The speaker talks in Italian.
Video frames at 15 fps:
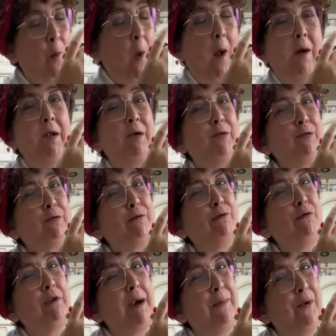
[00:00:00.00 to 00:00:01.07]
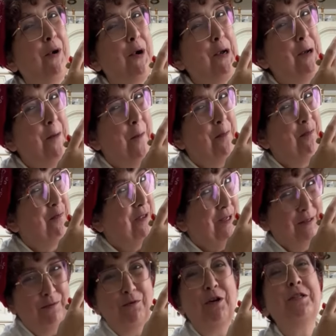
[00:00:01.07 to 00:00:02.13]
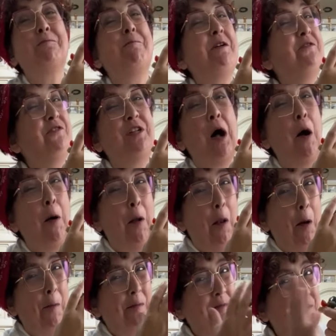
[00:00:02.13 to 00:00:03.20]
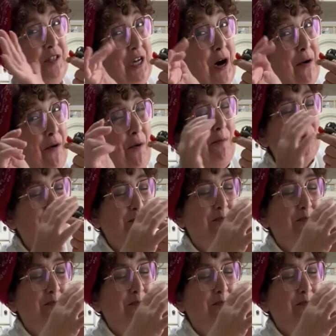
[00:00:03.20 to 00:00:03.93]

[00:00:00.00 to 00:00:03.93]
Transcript: E la cultura poi, uno spettacolo. Ciao!